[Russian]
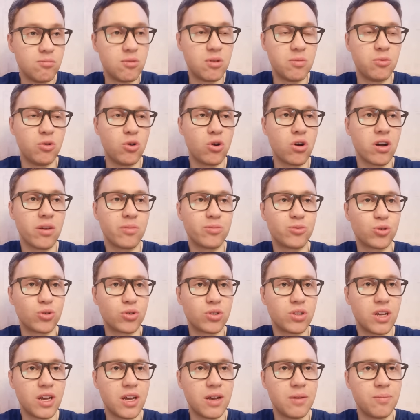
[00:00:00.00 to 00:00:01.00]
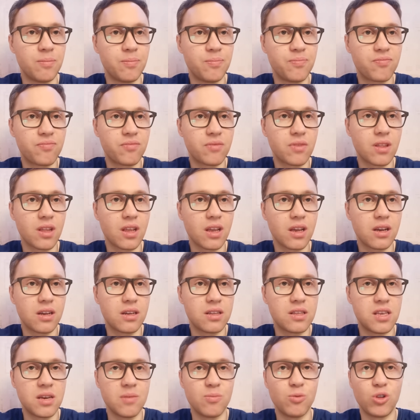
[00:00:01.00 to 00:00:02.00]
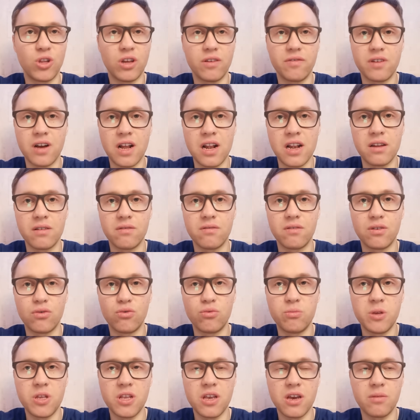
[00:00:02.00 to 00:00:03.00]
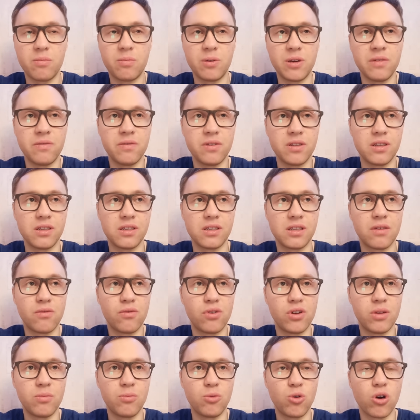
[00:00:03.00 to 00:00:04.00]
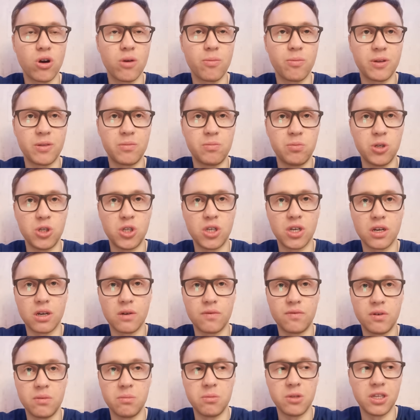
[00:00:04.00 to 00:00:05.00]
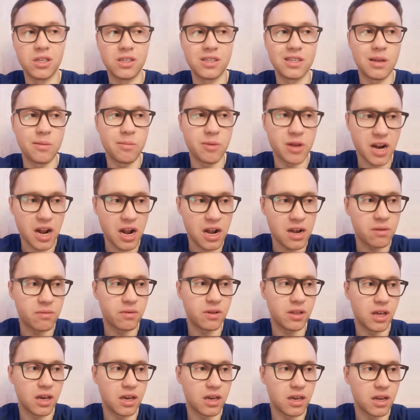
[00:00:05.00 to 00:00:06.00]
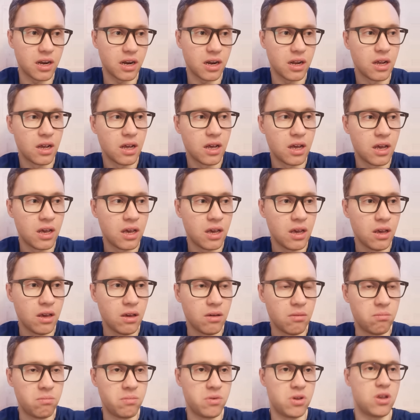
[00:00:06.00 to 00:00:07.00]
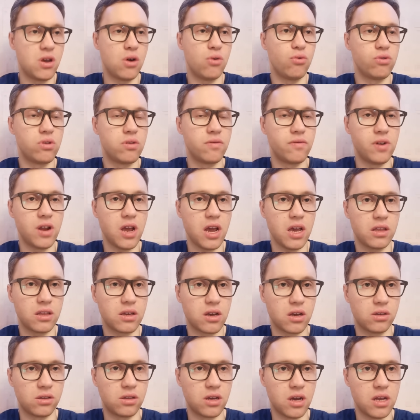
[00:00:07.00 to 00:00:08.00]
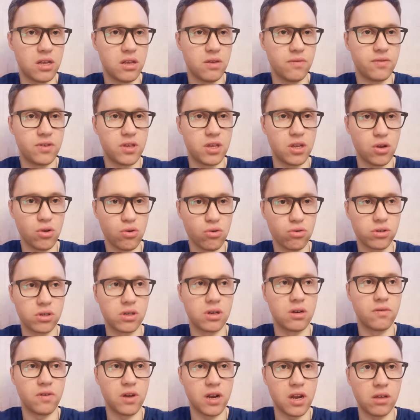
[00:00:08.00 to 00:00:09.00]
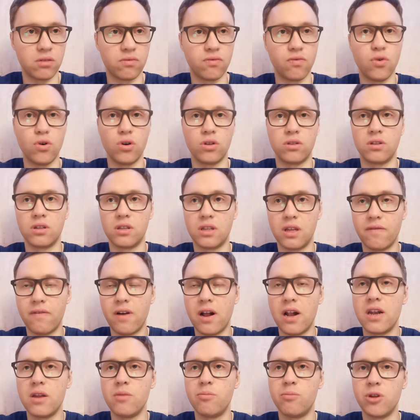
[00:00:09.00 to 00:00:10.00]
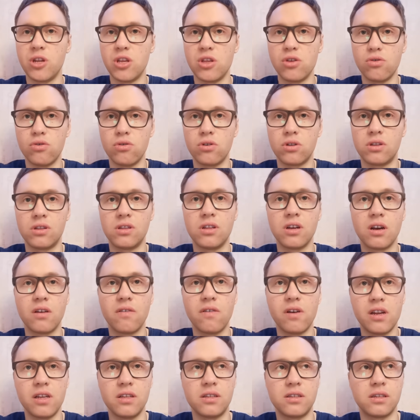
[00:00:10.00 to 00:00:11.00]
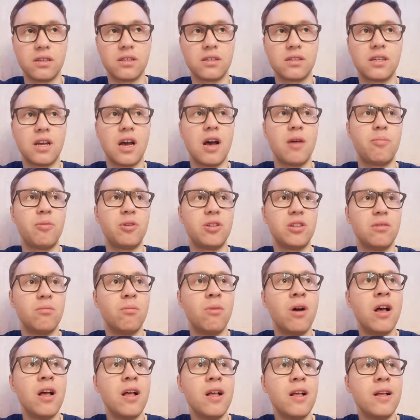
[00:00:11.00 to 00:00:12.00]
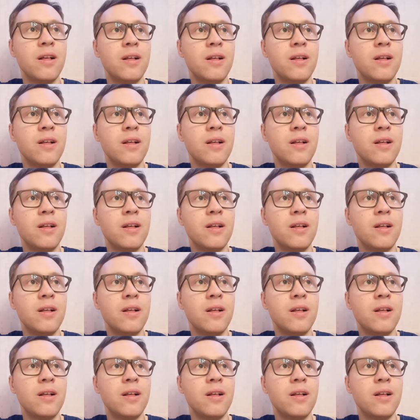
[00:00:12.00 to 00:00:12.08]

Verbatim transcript: мы много обсуждаем тему Навального, у меня появилось довольно много подписчиков именно из либерального лагеря. Меня удивляет, когда они всерьез говорят, вот, Навальный придет, договорится с Западом,